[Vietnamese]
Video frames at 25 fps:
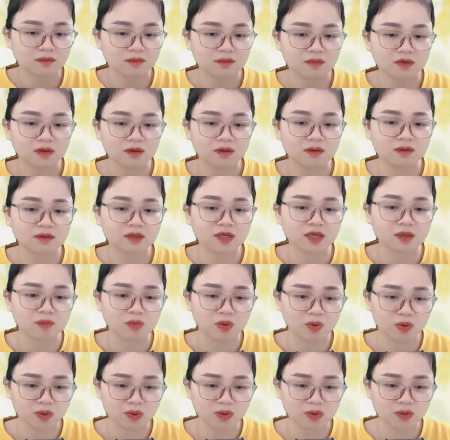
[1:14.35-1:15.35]
Ơ kìa
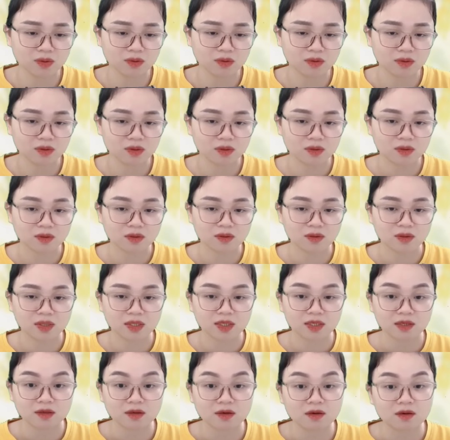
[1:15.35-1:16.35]
bố
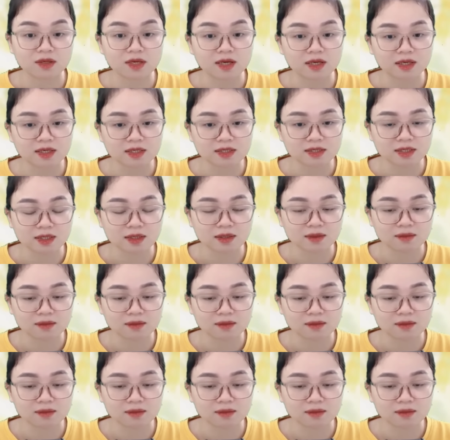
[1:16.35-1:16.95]
Ơ kìa cái gì